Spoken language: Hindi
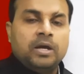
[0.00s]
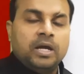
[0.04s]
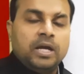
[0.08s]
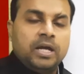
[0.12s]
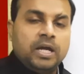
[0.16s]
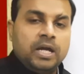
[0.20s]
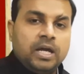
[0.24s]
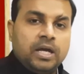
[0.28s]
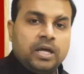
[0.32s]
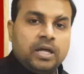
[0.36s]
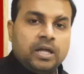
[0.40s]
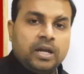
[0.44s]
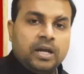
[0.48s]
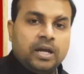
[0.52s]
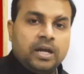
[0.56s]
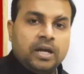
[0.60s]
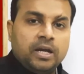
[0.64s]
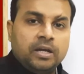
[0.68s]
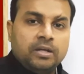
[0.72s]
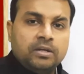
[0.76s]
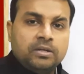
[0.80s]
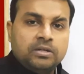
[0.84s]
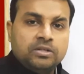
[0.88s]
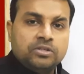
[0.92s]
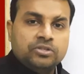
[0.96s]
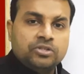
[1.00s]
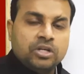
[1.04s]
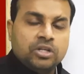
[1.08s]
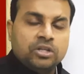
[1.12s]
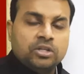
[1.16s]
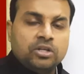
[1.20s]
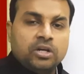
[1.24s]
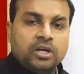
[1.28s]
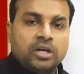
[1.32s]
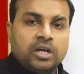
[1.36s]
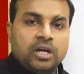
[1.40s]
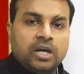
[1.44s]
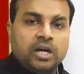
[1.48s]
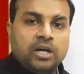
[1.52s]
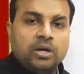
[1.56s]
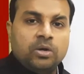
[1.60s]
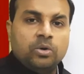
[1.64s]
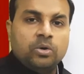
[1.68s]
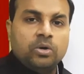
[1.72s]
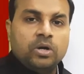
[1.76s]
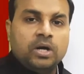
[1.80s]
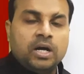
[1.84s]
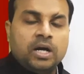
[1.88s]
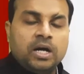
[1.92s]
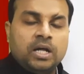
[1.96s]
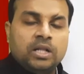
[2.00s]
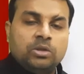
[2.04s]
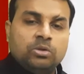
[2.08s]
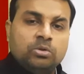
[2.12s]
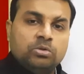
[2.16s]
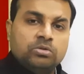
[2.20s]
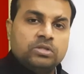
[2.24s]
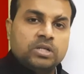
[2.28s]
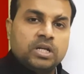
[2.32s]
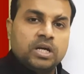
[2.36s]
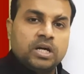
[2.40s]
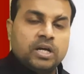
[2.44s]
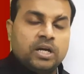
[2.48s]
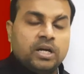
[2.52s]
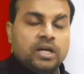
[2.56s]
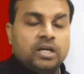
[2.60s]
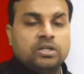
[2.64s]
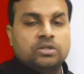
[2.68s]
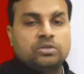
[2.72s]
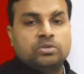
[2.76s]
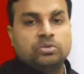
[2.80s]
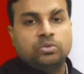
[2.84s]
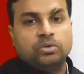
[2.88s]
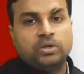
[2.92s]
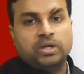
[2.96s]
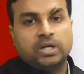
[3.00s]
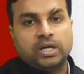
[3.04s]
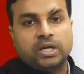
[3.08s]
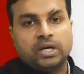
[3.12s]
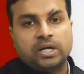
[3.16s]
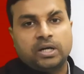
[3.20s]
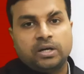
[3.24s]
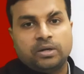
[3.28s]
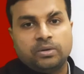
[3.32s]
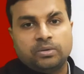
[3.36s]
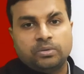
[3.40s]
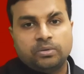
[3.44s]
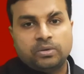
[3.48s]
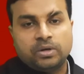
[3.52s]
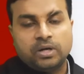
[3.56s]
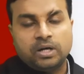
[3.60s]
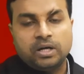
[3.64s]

एक ग्रहण चंद्र ग्रहण होगा दूसरा ग्रहण सूर्य ग्रहण